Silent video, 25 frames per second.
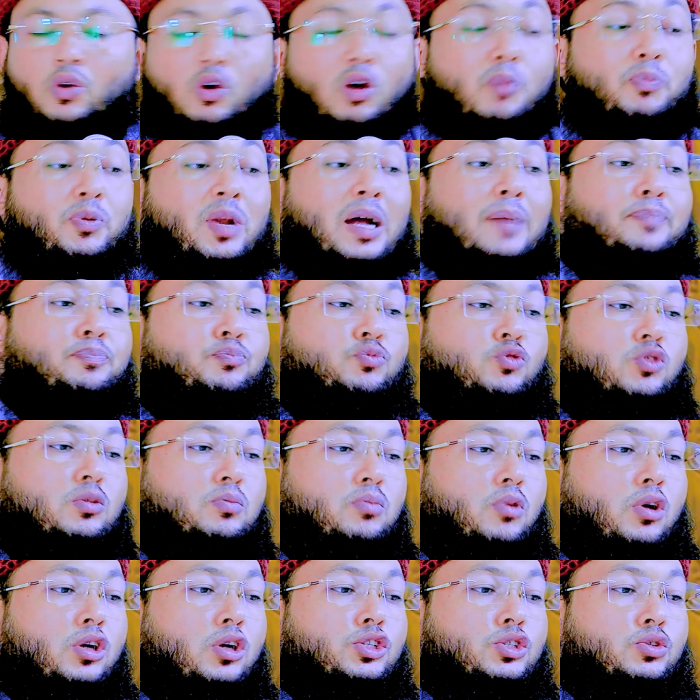অপ্রাপ্ত
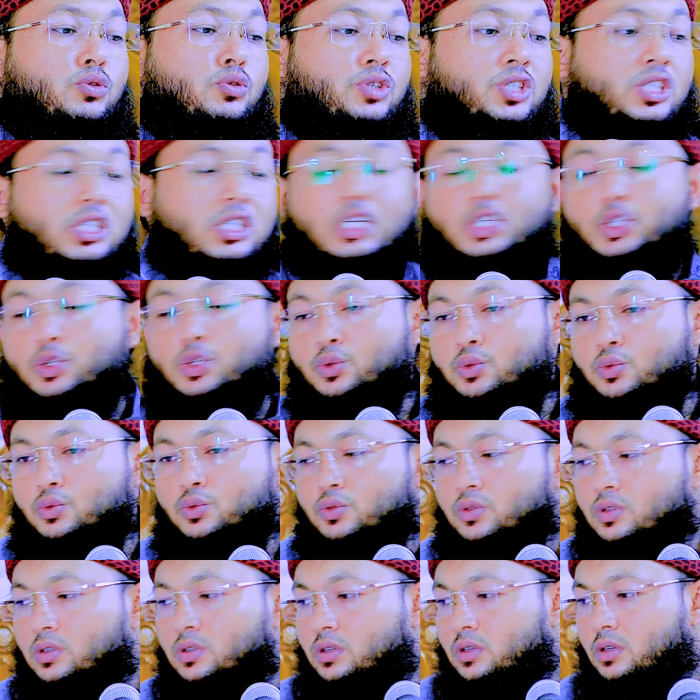বয়স্ক শিশু
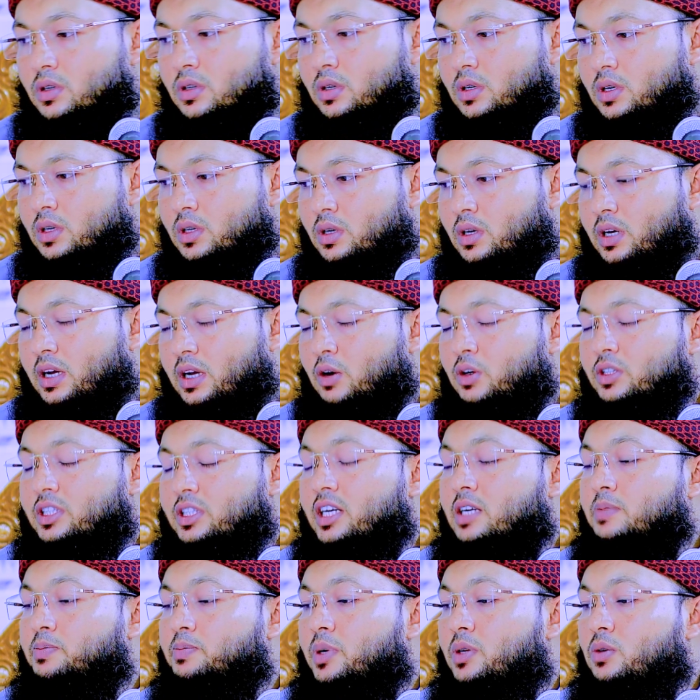
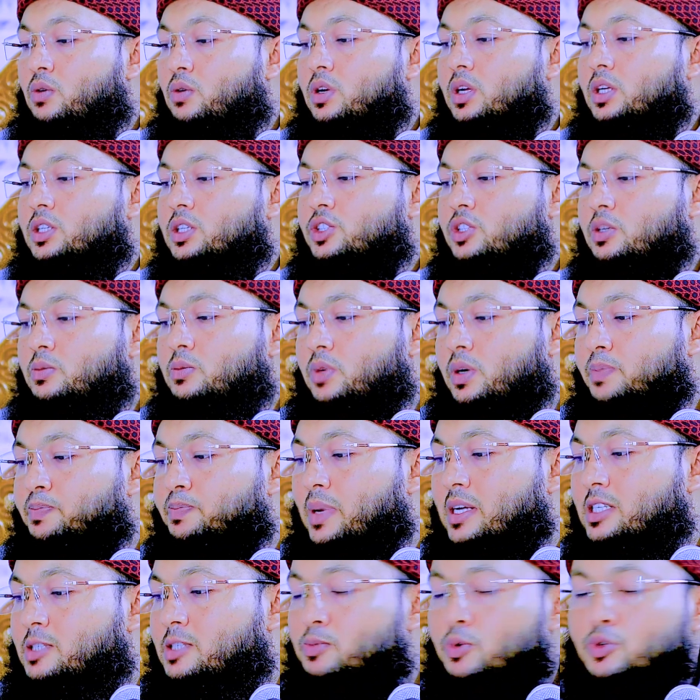দেখবেন অনেক সময়
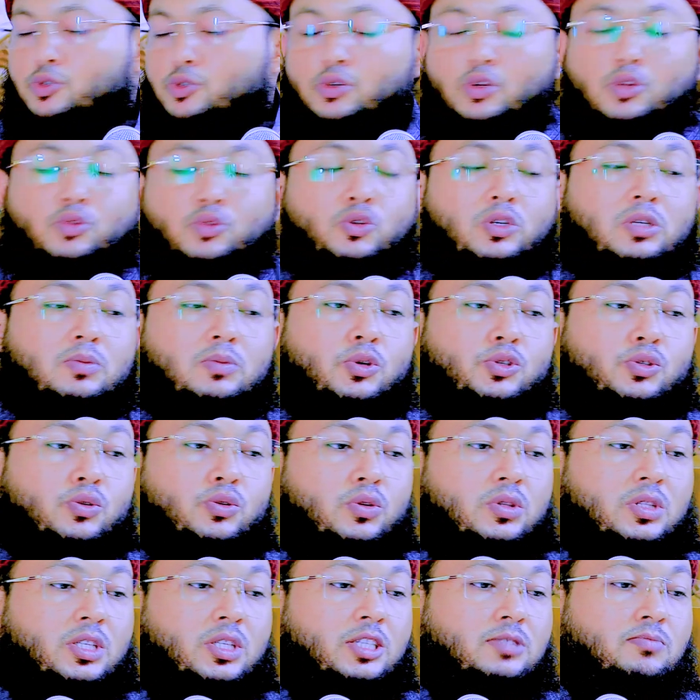পাঁচ বছর দুই বছর
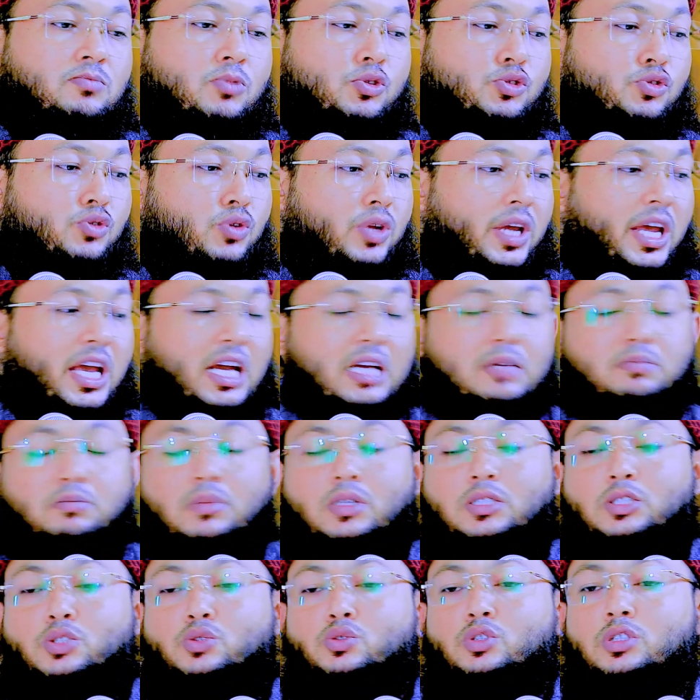তিন বছর এক
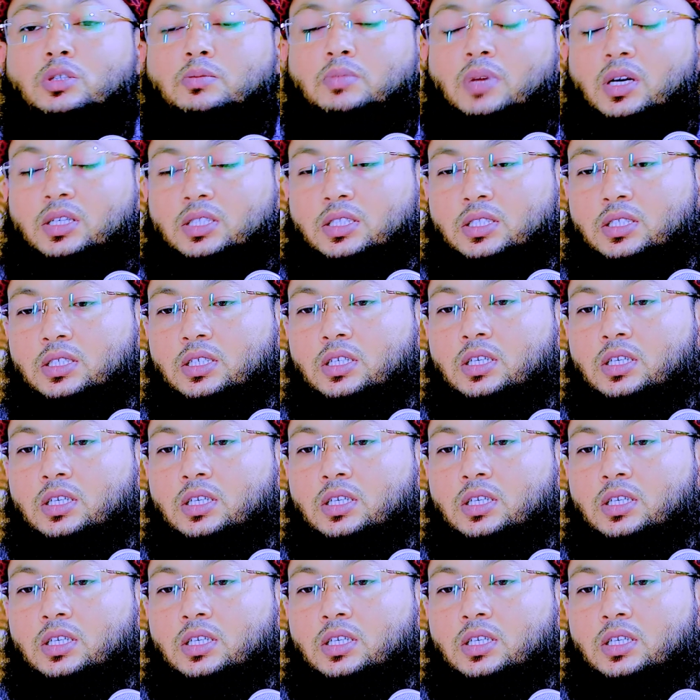মাস দুই মাস